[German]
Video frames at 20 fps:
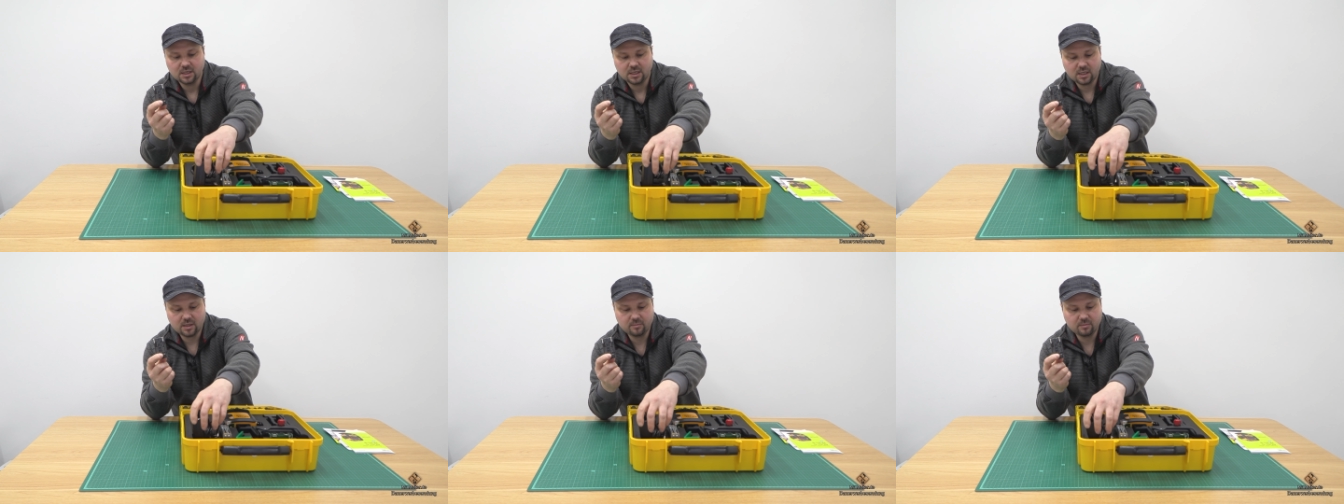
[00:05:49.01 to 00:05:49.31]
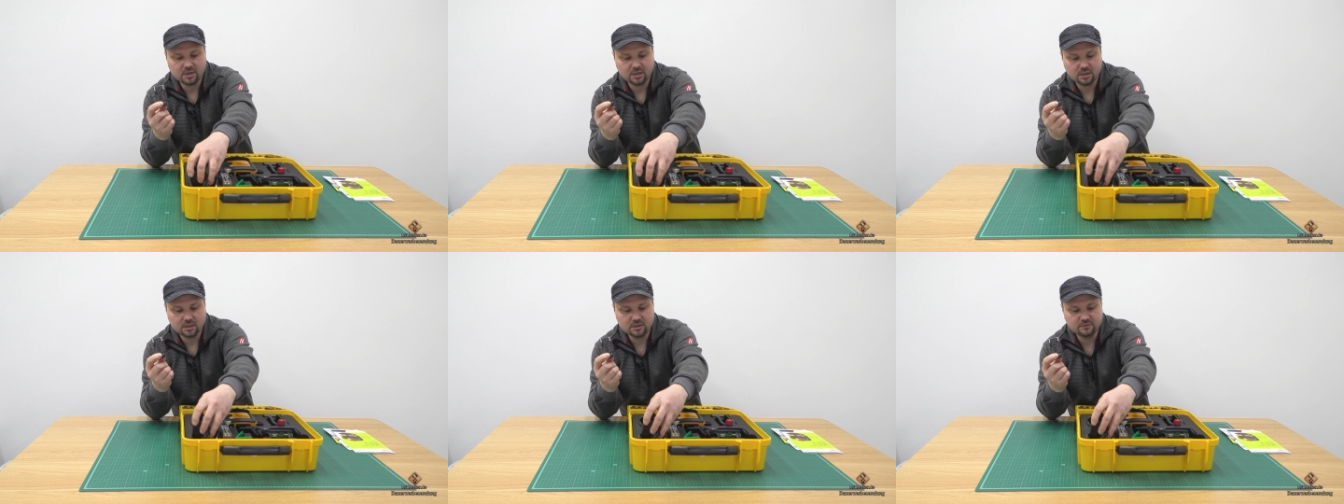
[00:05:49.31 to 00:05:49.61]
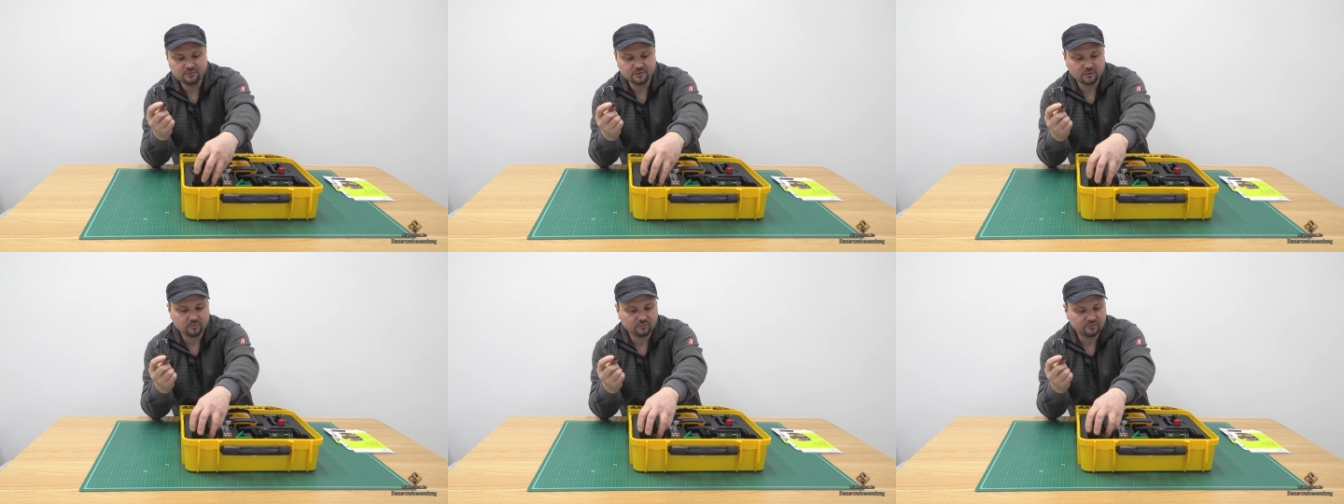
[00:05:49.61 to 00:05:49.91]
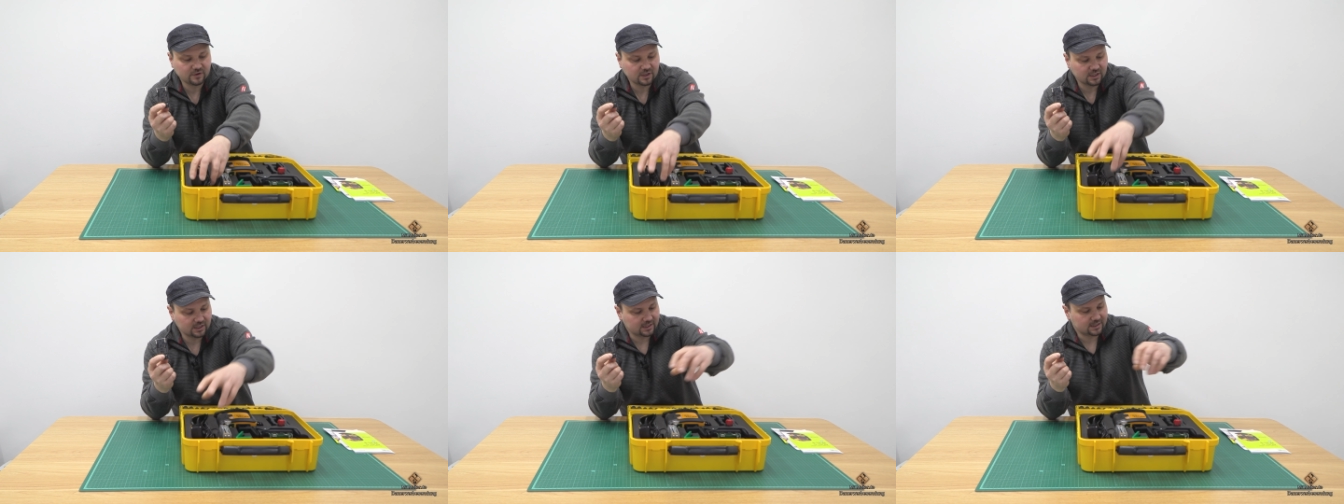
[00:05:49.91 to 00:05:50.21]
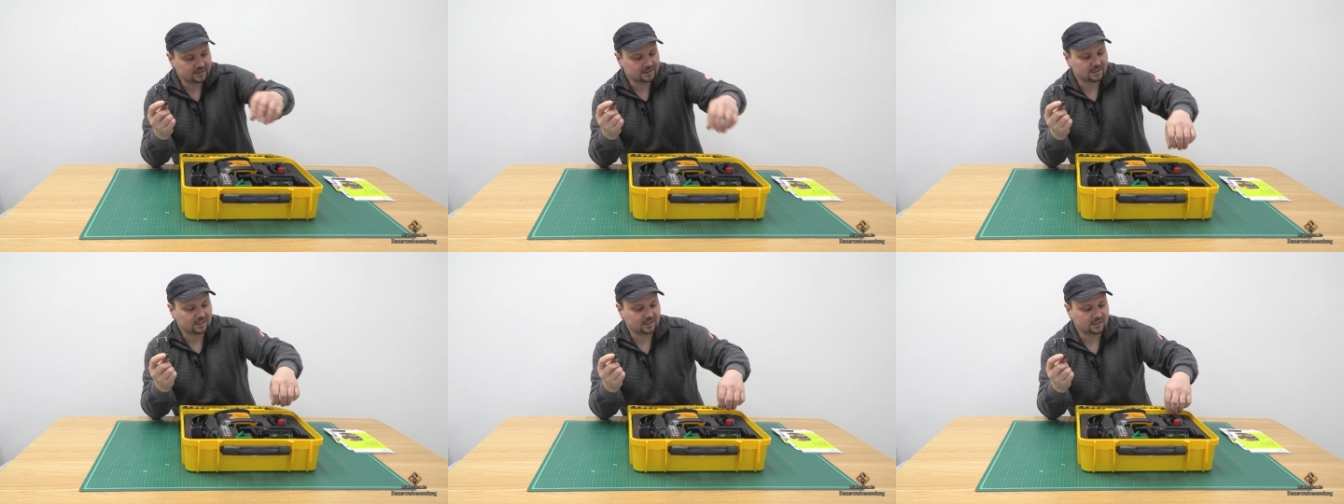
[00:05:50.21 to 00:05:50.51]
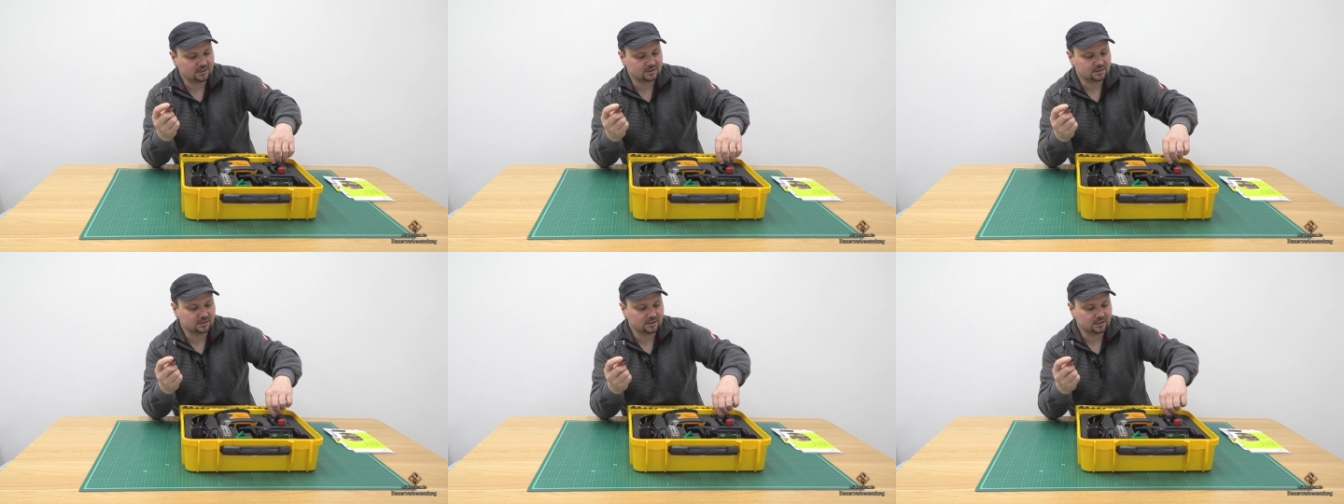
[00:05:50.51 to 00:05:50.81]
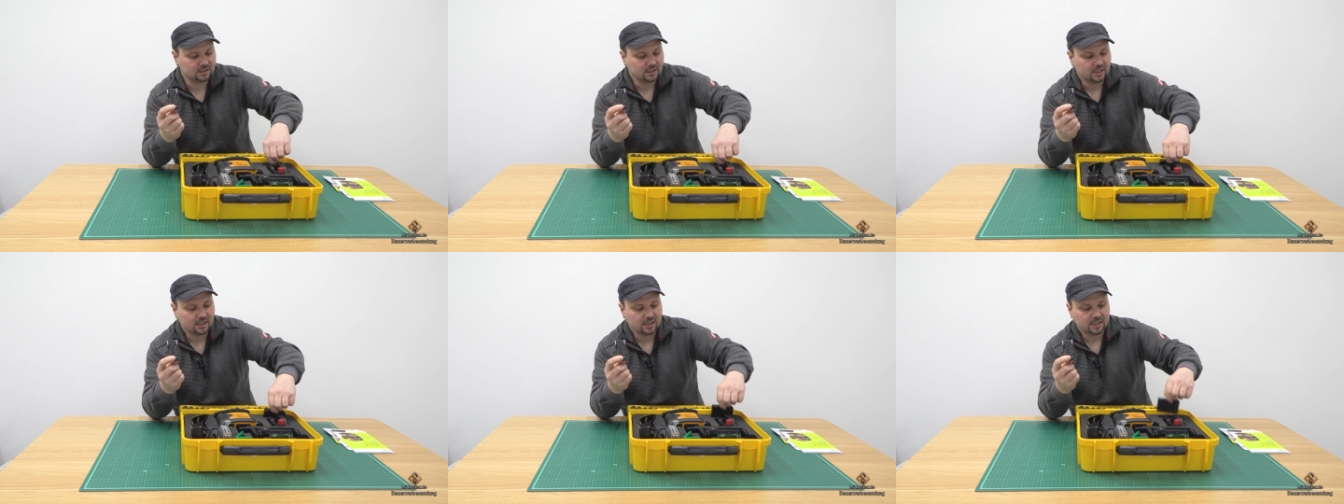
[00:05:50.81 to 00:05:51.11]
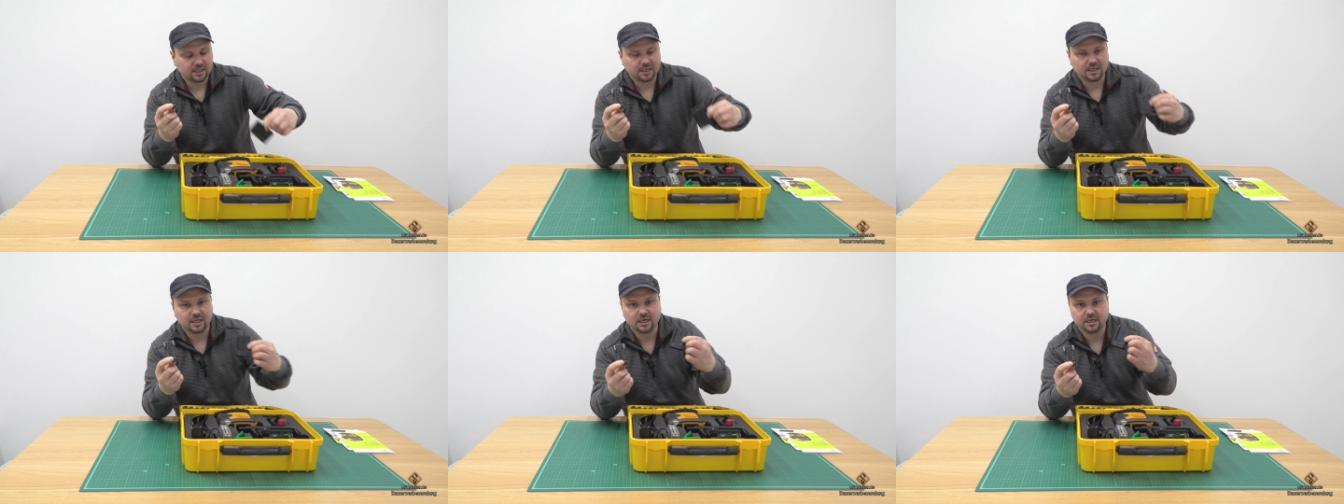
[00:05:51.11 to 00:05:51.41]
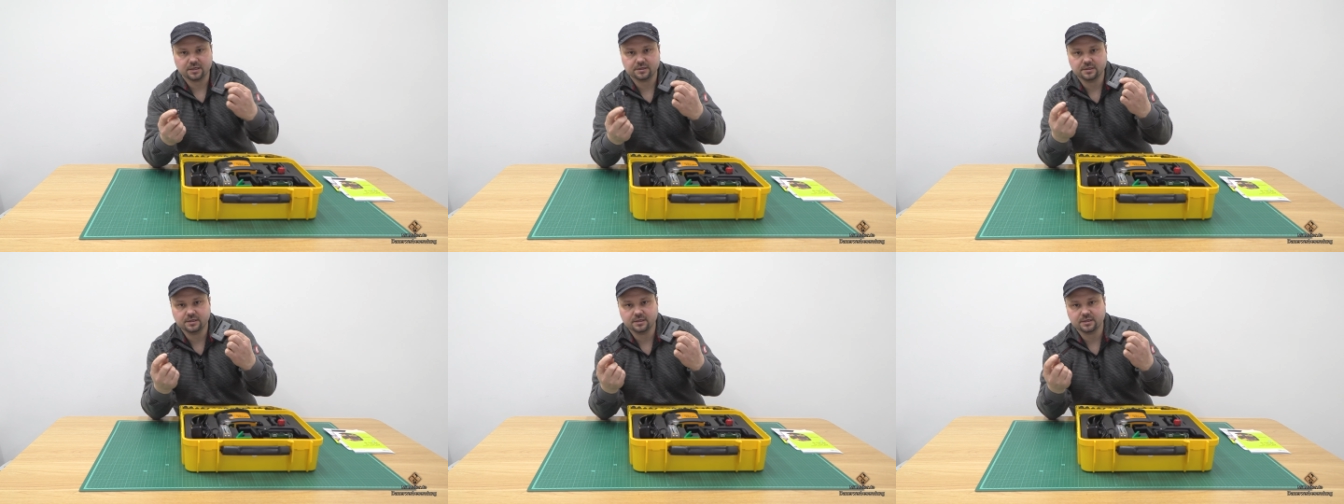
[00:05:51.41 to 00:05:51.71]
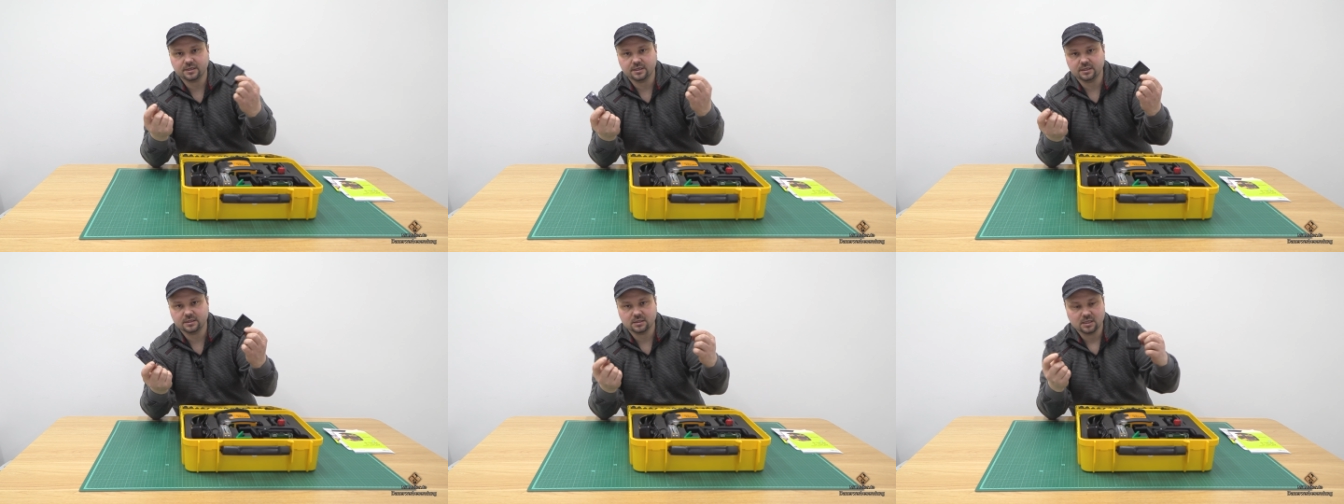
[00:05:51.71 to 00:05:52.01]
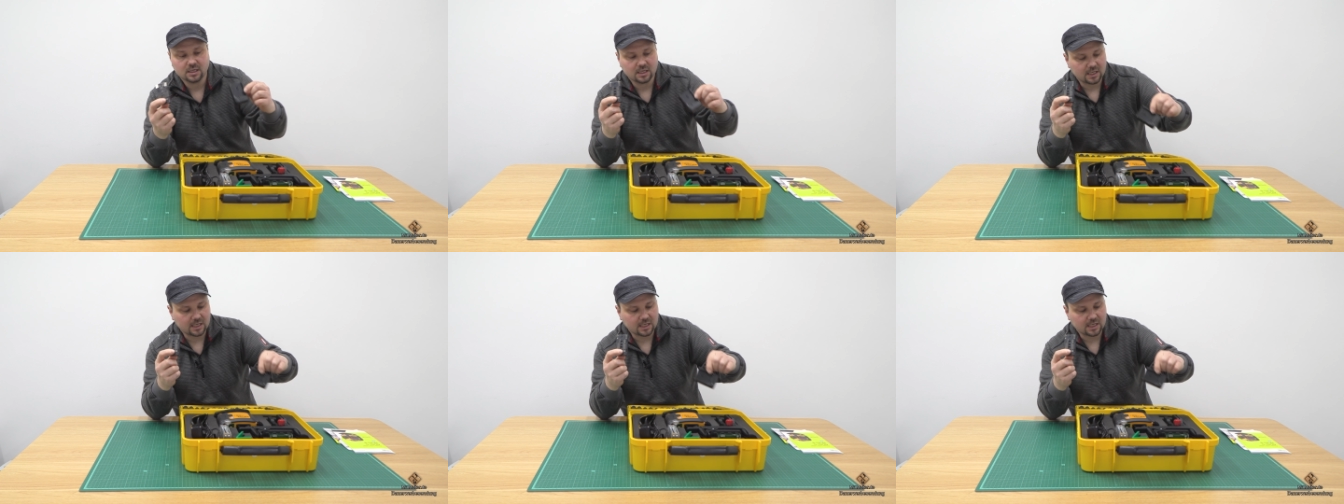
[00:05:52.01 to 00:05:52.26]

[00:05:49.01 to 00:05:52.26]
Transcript: im Lieferumfang enthaltenen Ladegerät